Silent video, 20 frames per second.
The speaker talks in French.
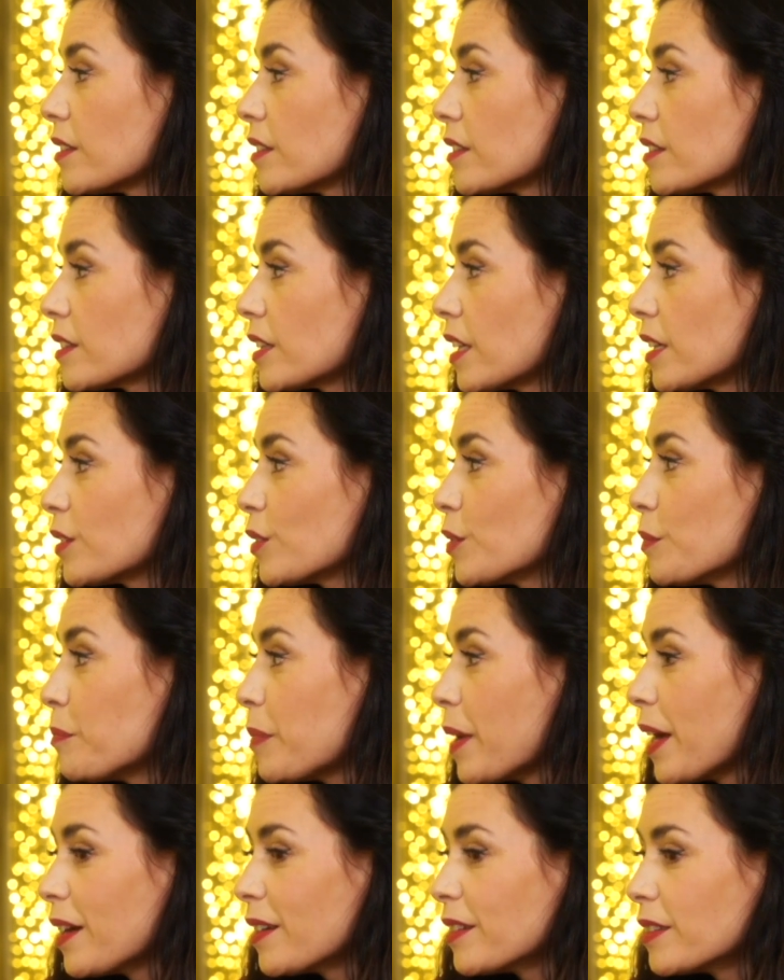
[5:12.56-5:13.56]
quelque
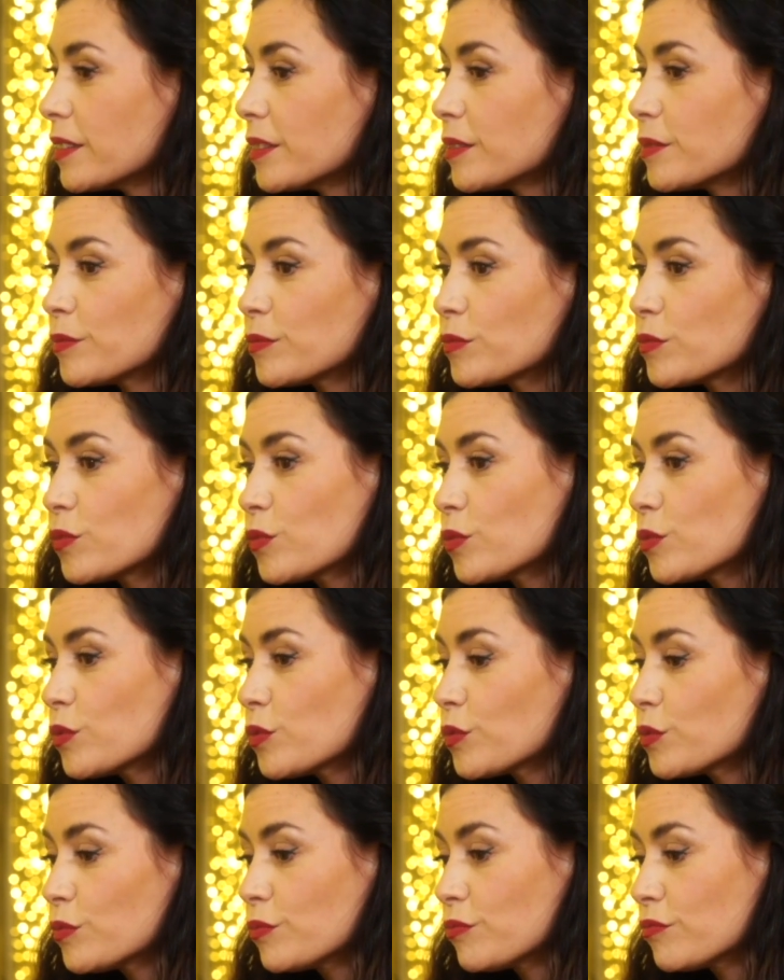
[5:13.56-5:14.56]
part
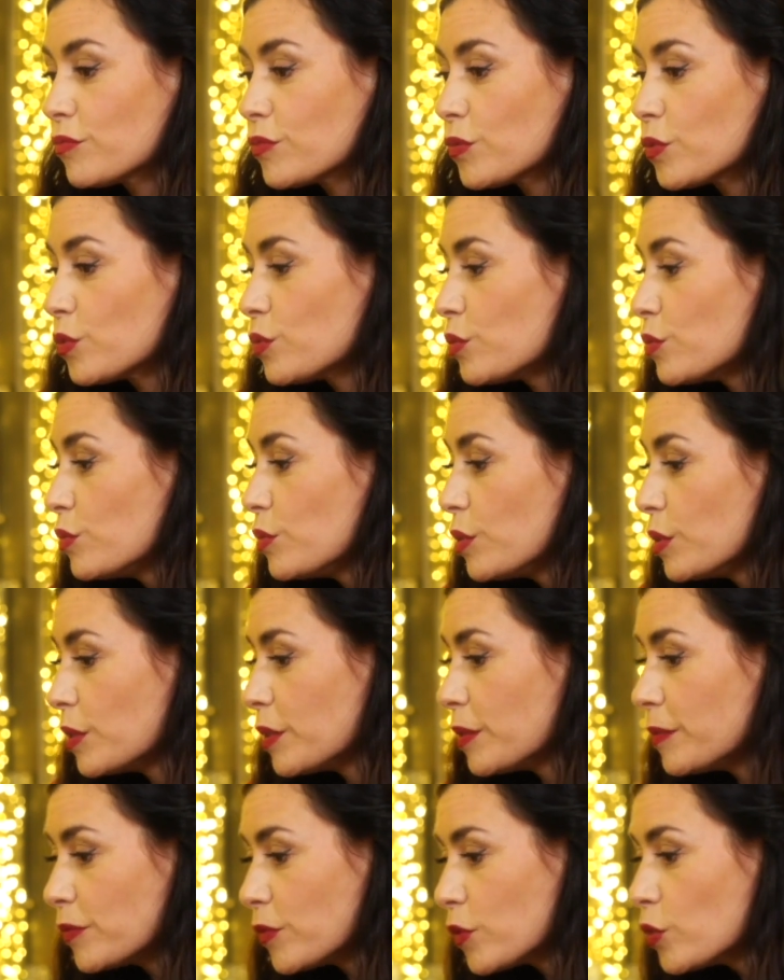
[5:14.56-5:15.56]
euh,
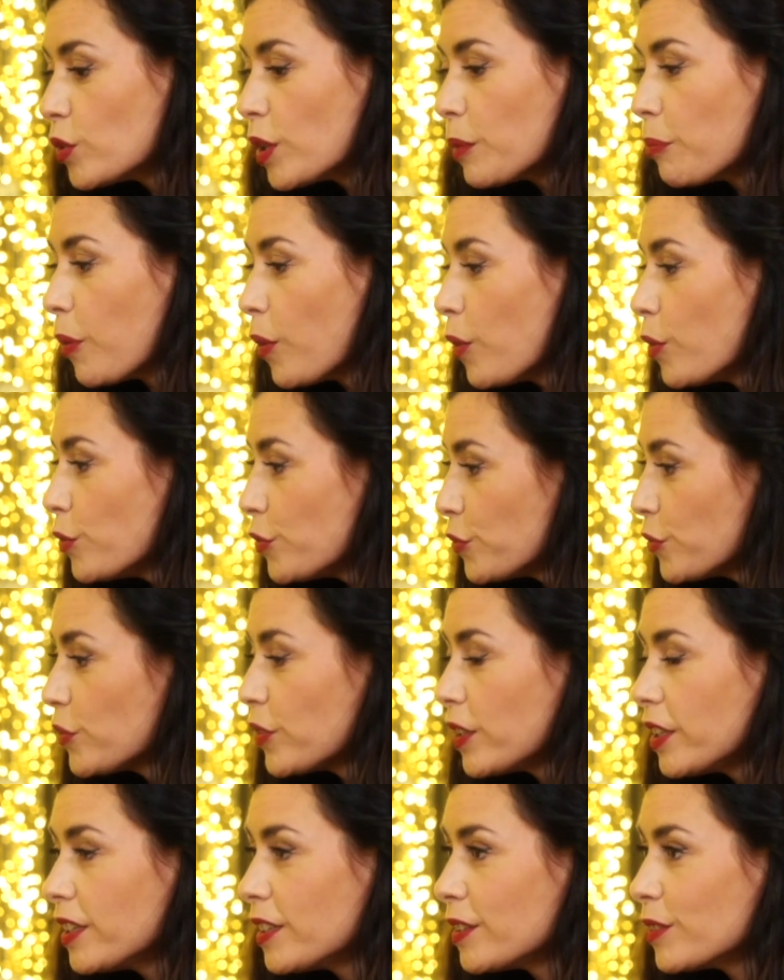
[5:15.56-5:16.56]
tous les
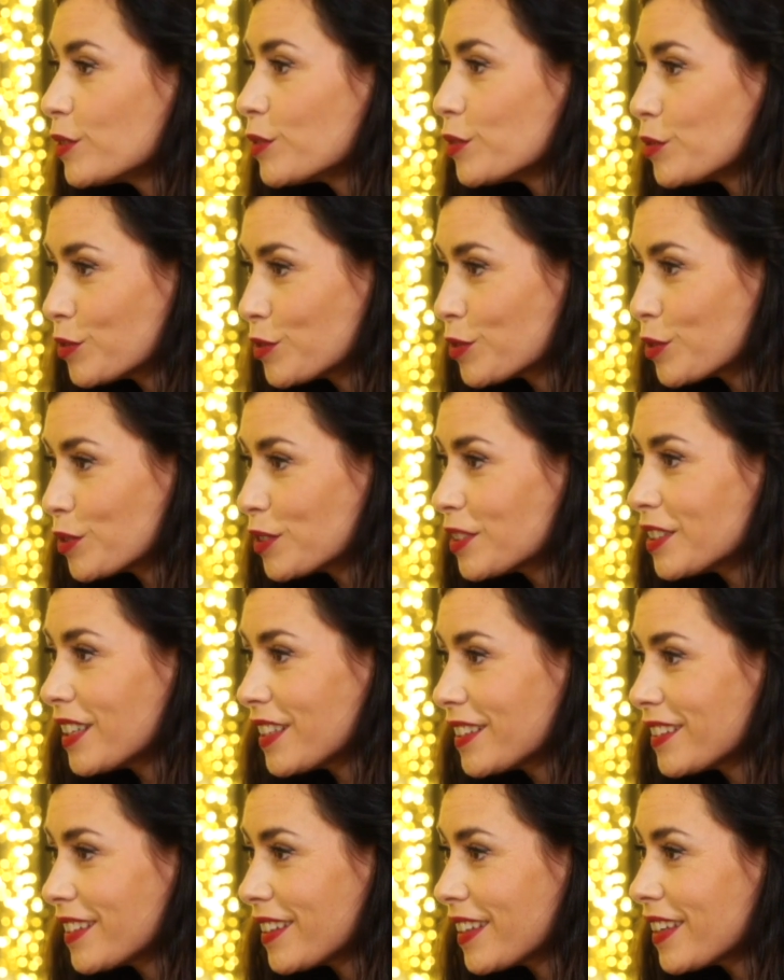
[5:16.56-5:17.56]
profils d'une
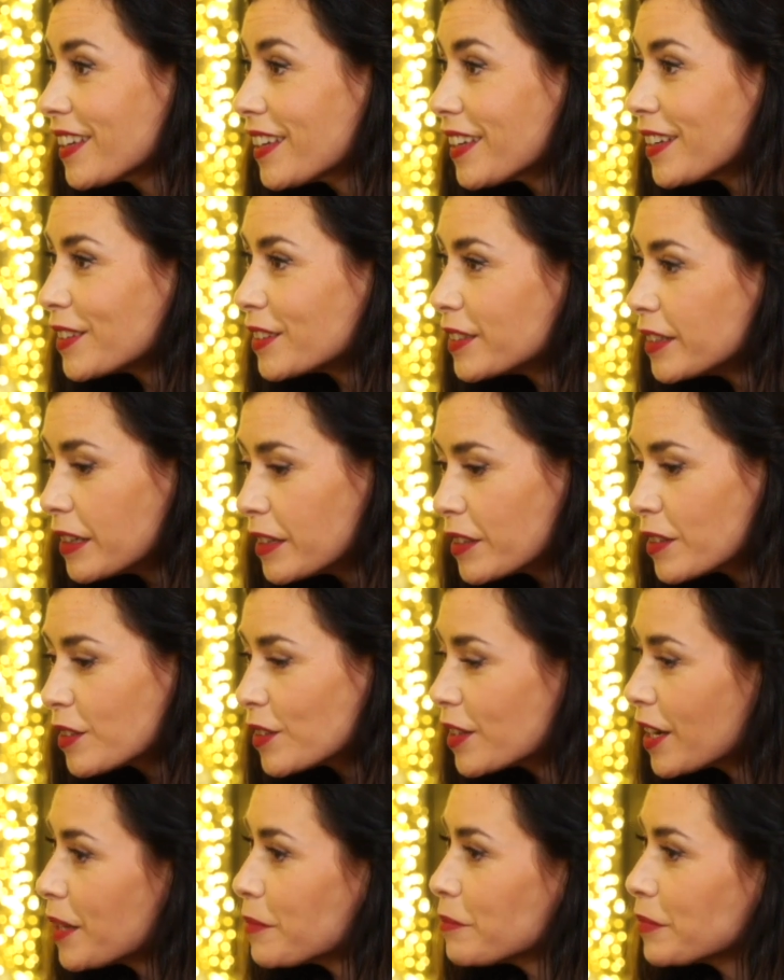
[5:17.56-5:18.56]
société dans
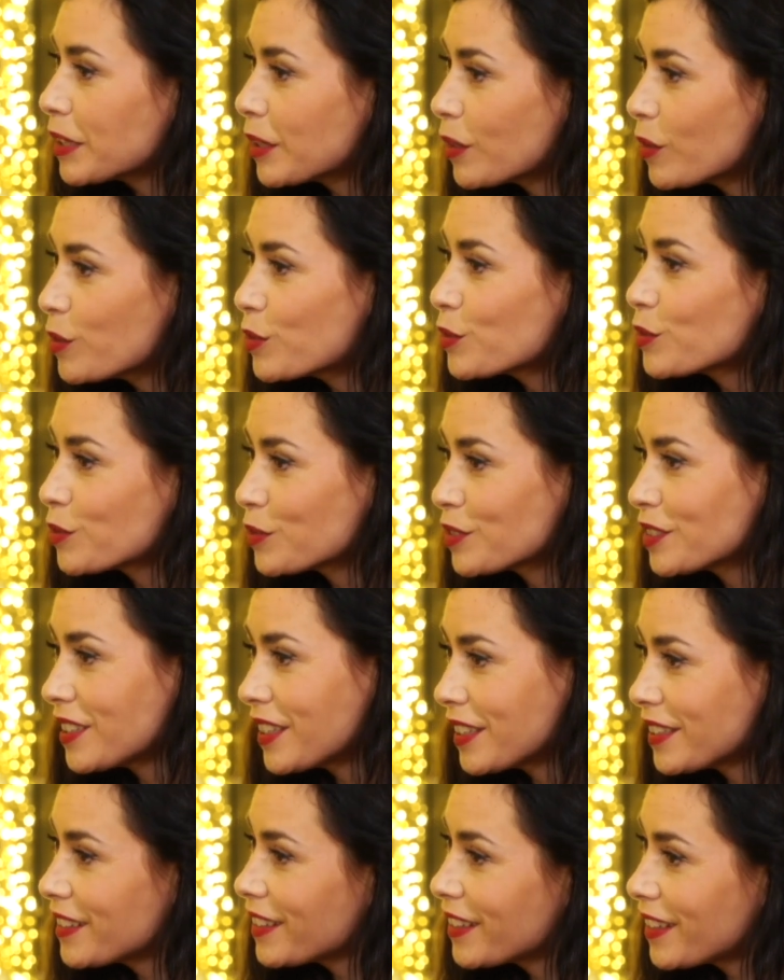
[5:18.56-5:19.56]
la
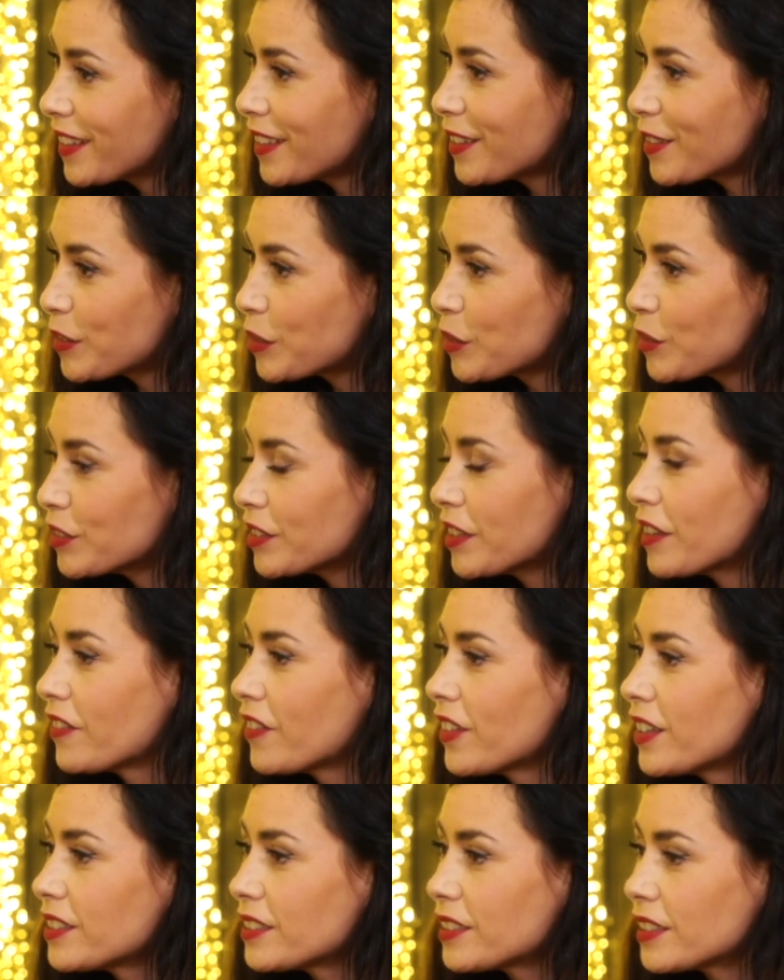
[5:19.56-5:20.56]
micro-société qu'on
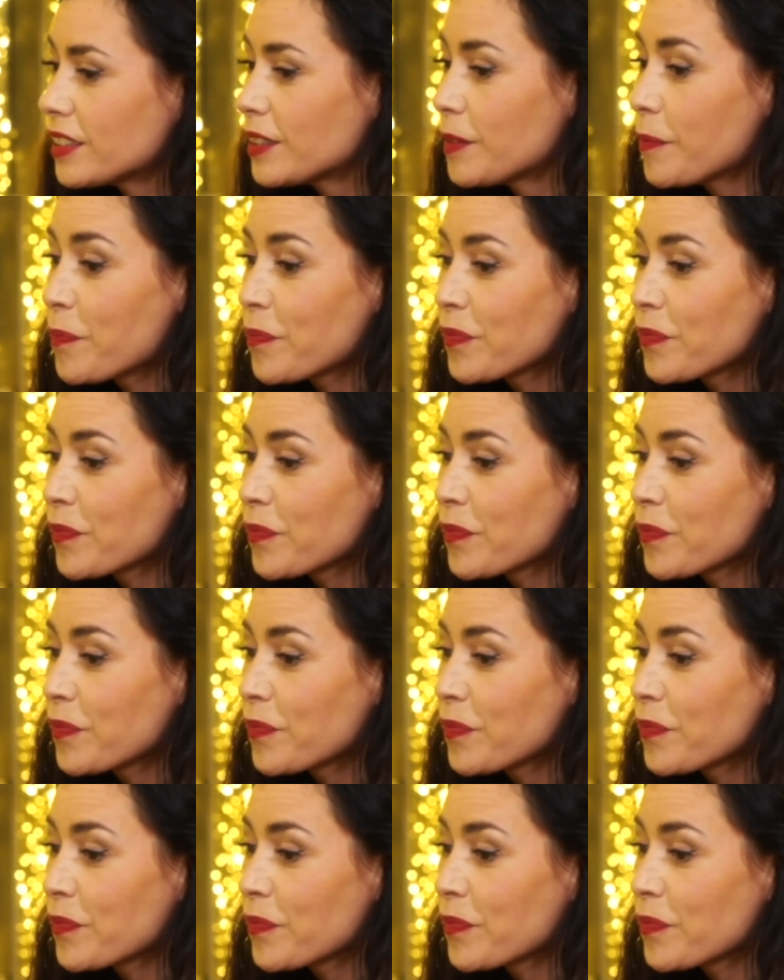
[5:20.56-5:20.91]
investit.